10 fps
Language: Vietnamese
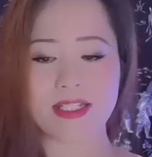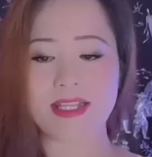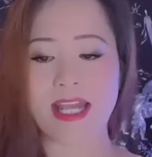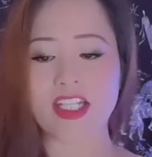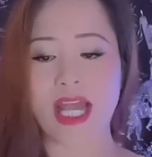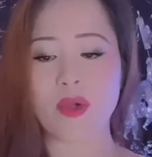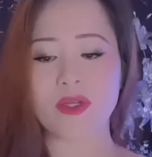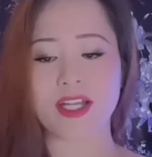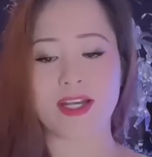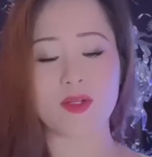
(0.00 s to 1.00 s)
đầy tráo
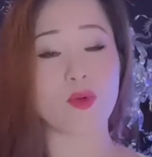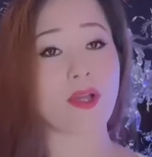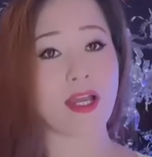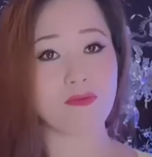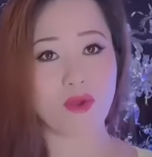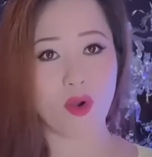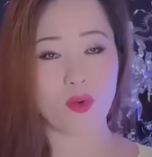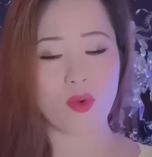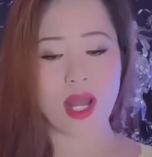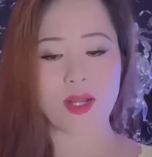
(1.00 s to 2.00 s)
trợ của cán
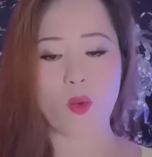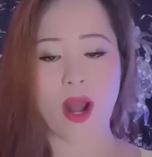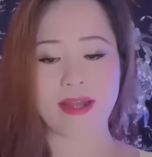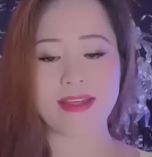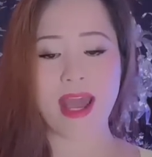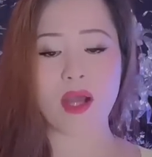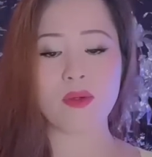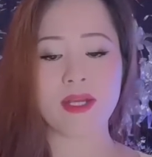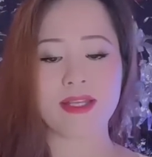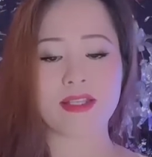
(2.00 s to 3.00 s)
bộ, quản
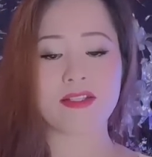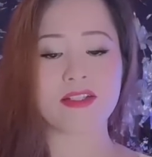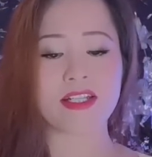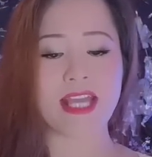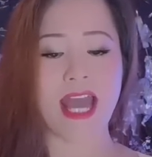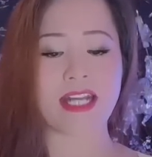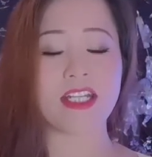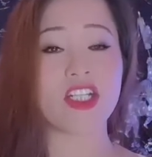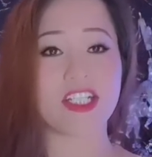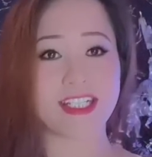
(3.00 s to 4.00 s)
giáo, từ người già đến
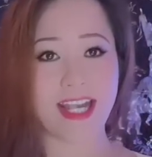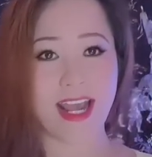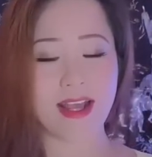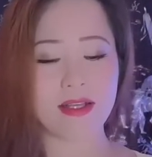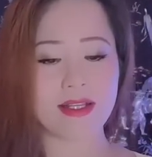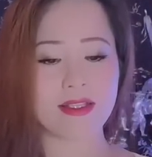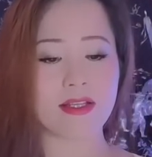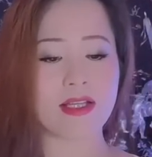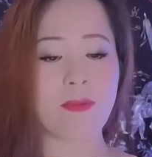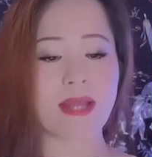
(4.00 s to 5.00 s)
người trẻ,
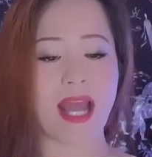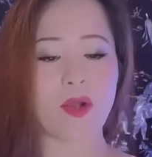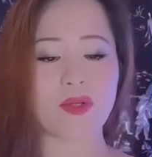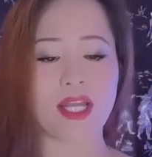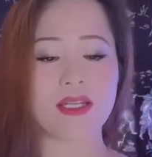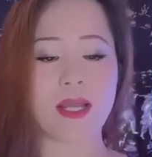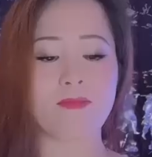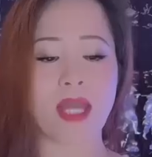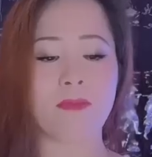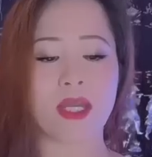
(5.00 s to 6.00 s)
từ cấp cao đến cấp
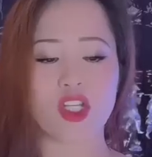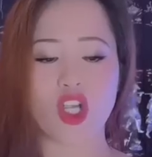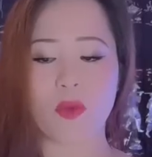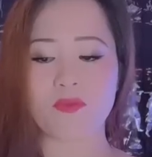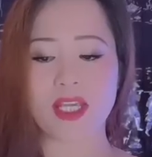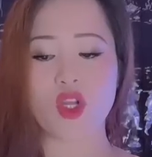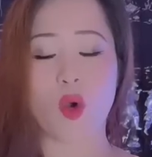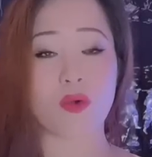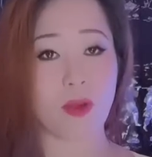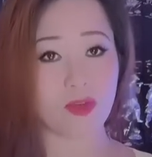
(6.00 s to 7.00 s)
thấp trong chế
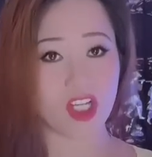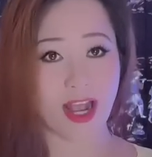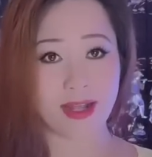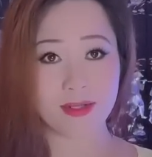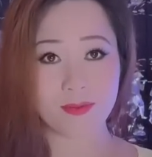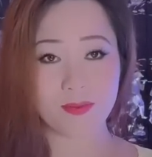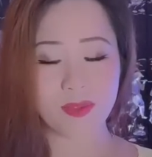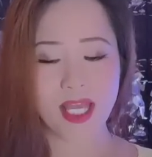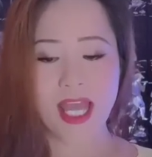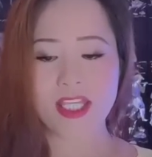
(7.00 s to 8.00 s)
độ Cộng sản.
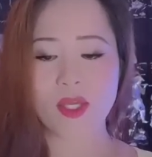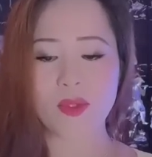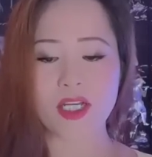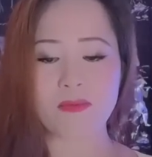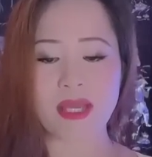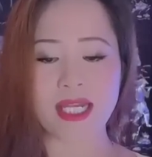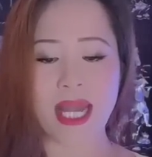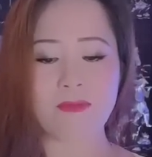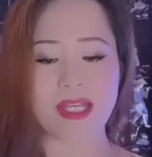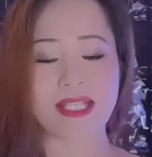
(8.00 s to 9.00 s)
Nhiều người miền
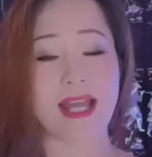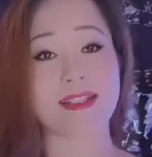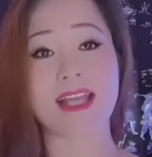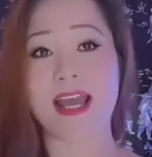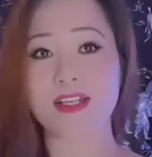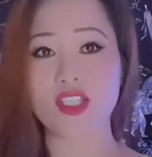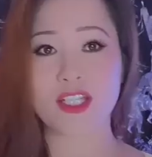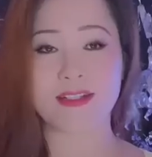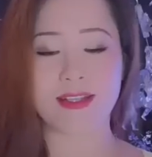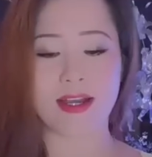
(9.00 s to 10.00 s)
Nam đã thẳng thắn
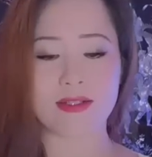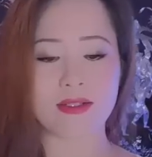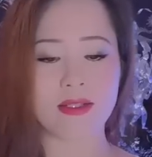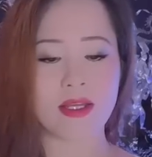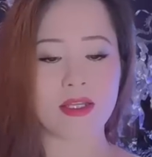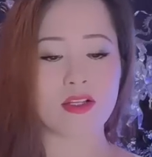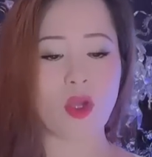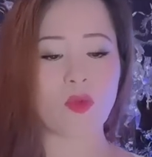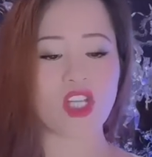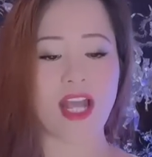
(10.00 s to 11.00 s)
thừa nhận, người
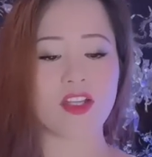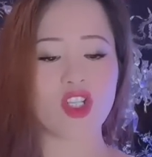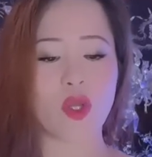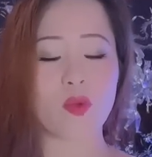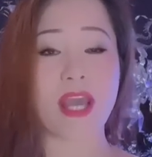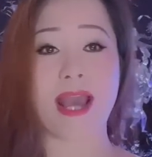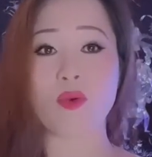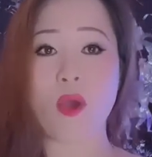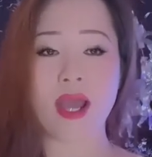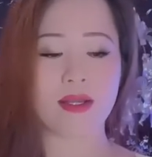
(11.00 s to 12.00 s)
Cộng sản điểu giả
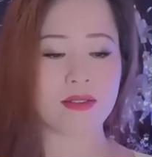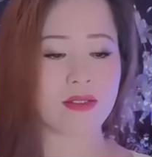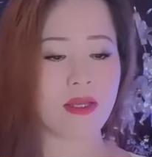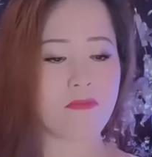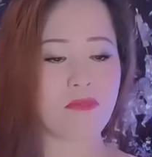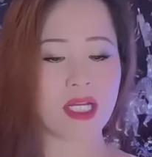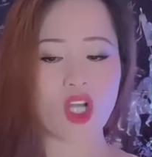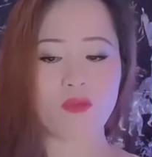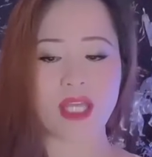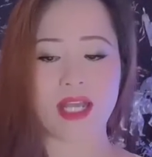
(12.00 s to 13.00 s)
quá, mình
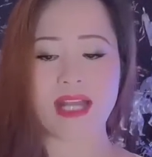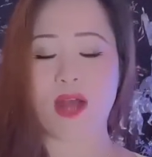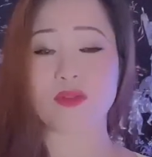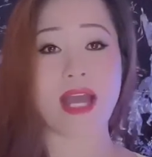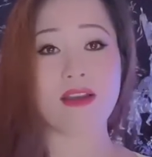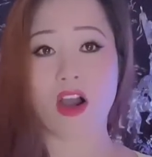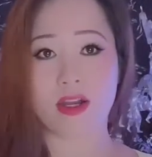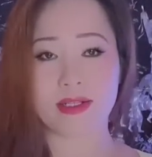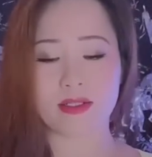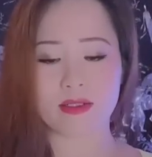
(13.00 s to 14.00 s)
không thể nào thắng họ
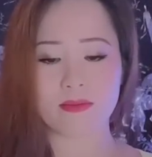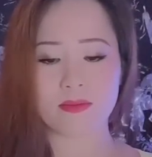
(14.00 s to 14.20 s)
được.